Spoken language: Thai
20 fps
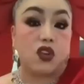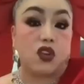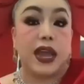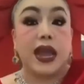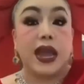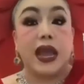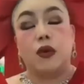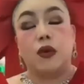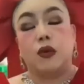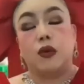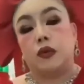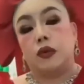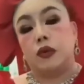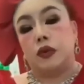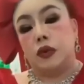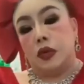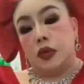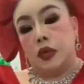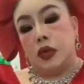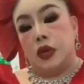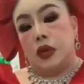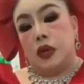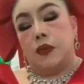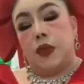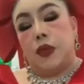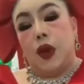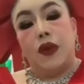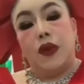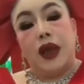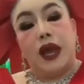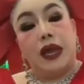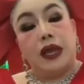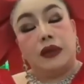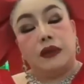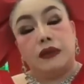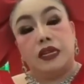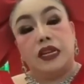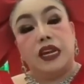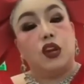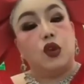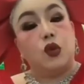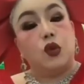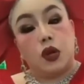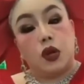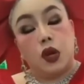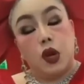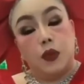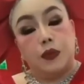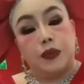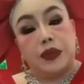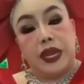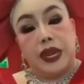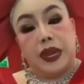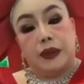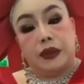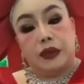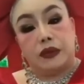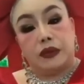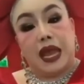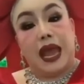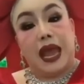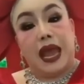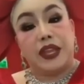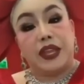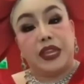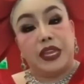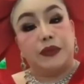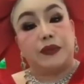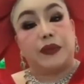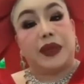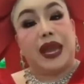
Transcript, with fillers: โบใหญ่ ๆ แบบนี้ดูบ้างแม่บอกเก็บไว้ใช้ปีหน้าค่ะ